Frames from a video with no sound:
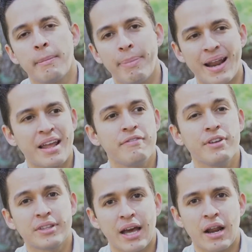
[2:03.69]
para
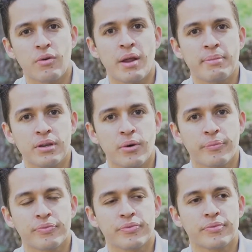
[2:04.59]
invitar a un
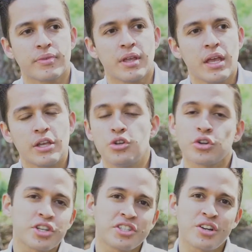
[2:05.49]
amigo. Yo
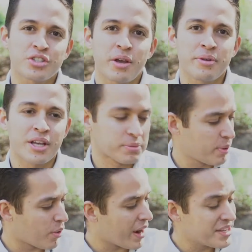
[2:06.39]
no sé si lo sabías,
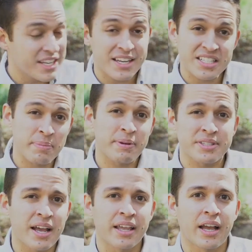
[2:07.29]
pero allí en ese
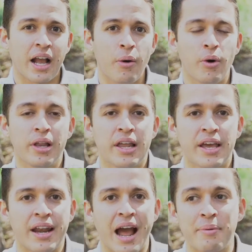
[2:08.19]
pasaje que acabo de
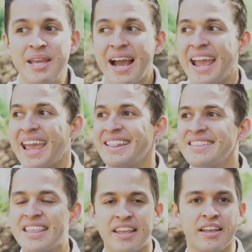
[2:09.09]
leer había
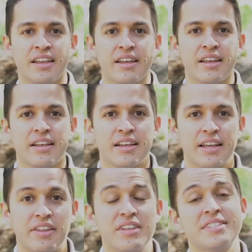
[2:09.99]
gente
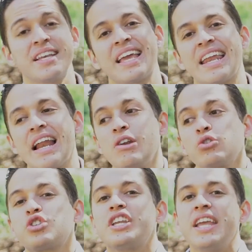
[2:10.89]
que dicen que eran
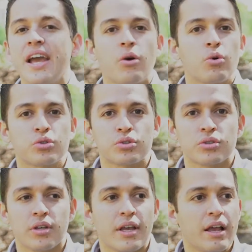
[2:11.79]
los griegos,
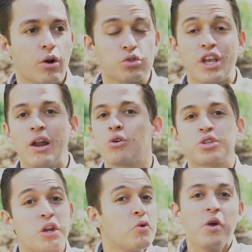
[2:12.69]
o sea,
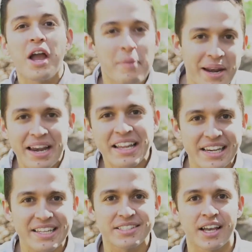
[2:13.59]
los que nunca iban a la
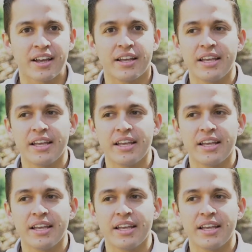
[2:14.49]
iglesia,